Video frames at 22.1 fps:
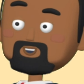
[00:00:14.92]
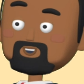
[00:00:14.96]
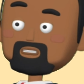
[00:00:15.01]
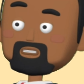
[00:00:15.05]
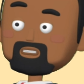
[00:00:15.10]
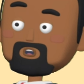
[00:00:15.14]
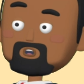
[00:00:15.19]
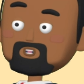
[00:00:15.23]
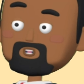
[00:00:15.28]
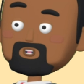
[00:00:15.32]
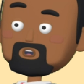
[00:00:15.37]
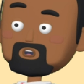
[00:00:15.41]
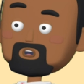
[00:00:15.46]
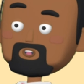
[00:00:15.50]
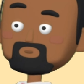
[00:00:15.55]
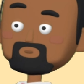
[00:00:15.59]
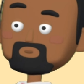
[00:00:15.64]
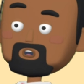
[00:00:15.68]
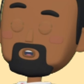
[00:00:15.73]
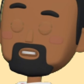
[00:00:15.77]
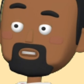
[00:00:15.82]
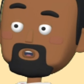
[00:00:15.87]
saya juga
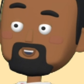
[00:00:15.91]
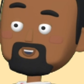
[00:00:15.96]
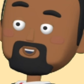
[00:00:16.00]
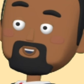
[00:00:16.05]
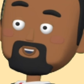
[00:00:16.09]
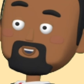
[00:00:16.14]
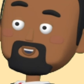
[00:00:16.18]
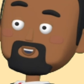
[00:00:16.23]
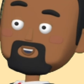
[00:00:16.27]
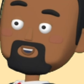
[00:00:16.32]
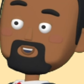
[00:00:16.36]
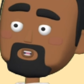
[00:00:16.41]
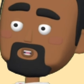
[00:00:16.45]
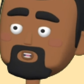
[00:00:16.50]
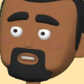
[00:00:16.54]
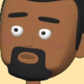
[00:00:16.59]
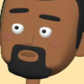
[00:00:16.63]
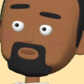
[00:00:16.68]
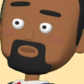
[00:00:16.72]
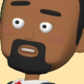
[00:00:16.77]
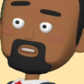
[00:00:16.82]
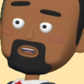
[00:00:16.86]
belajar The
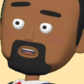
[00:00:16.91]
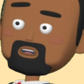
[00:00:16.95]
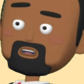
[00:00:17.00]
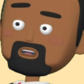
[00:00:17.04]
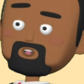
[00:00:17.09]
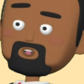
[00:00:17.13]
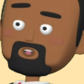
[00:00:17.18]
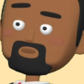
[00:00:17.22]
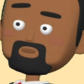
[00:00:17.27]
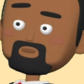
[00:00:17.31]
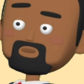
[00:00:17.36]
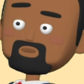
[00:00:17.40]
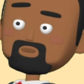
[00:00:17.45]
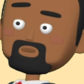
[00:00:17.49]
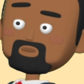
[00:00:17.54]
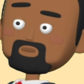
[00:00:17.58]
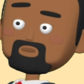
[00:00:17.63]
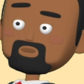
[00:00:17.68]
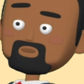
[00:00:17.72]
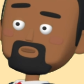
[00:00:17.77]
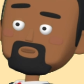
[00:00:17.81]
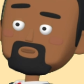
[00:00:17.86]
Studio.
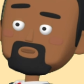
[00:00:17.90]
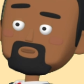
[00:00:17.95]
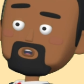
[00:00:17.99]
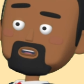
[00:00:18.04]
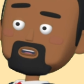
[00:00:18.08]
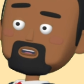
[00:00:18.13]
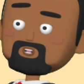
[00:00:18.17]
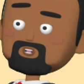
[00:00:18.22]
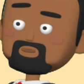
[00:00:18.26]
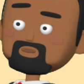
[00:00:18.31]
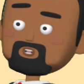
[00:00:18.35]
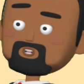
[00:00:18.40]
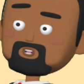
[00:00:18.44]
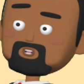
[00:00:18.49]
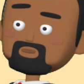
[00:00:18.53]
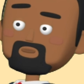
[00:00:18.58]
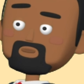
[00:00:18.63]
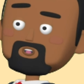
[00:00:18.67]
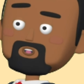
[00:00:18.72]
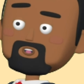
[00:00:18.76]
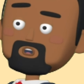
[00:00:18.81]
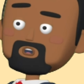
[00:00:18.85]
Aneka
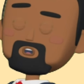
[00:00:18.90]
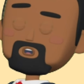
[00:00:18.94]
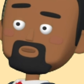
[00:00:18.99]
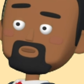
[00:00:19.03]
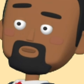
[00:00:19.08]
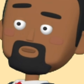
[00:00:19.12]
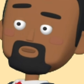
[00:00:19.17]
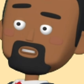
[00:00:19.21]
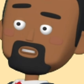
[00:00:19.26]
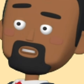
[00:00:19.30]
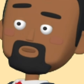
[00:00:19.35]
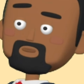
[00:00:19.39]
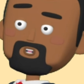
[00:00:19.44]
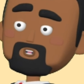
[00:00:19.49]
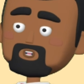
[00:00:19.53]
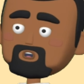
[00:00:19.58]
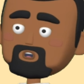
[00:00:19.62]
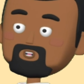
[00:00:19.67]
karakter, aneka